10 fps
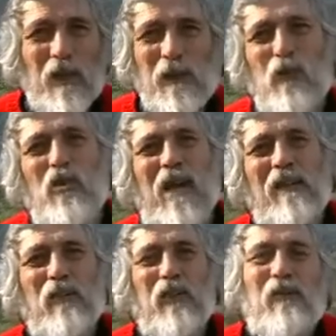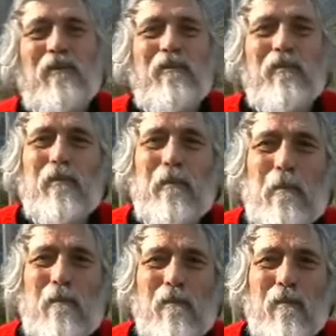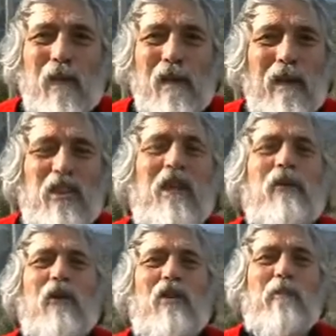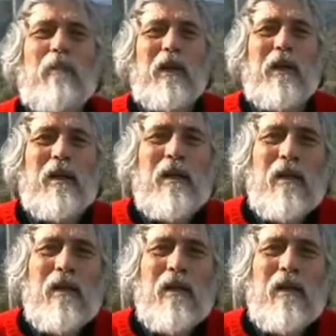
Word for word: in un santo, lasciandolo sempre